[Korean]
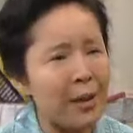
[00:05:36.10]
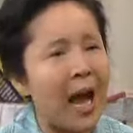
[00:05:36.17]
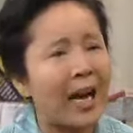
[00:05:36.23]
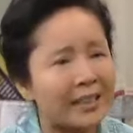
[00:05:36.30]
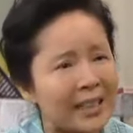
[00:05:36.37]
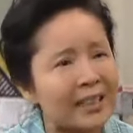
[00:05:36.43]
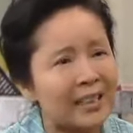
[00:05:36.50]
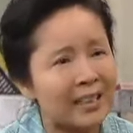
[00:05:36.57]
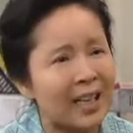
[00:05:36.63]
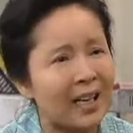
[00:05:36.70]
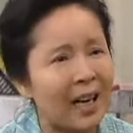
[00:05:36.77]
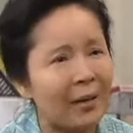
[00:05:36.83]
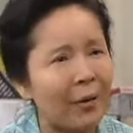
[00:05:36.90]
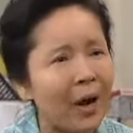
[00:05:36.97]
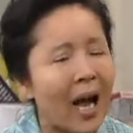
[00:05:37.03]
사람이
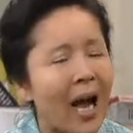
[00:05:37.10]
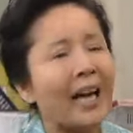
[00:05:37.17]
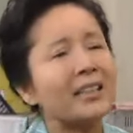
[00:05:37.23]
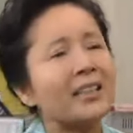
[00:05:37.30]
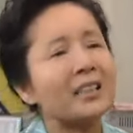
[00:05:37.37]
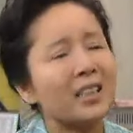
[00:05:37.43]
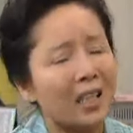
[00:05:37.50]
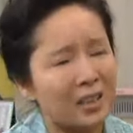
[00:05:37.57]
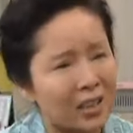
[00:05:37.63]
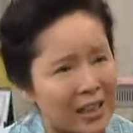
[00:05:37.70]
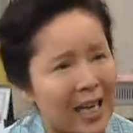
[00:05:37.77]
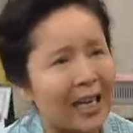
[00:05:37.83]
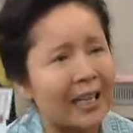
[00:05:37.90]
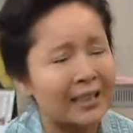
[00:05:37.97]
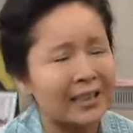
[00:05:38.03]
아저씨잖아요. 아저씨가 더
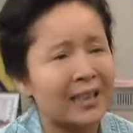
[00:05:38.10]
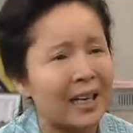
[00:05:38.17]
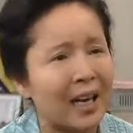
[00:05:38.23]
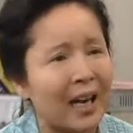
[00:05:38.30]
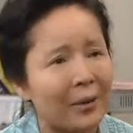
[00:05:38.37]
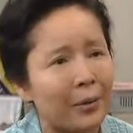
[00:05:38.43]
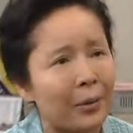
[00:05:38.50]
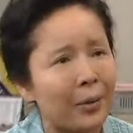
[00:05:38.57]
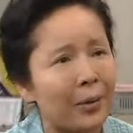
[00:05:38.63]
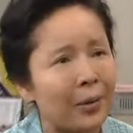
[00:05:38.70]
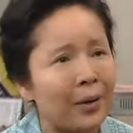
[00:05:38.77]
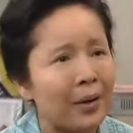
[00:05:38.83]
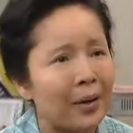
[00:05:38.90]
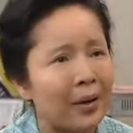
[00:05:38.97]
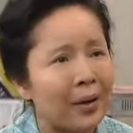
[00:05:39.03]
잘하시잖아요.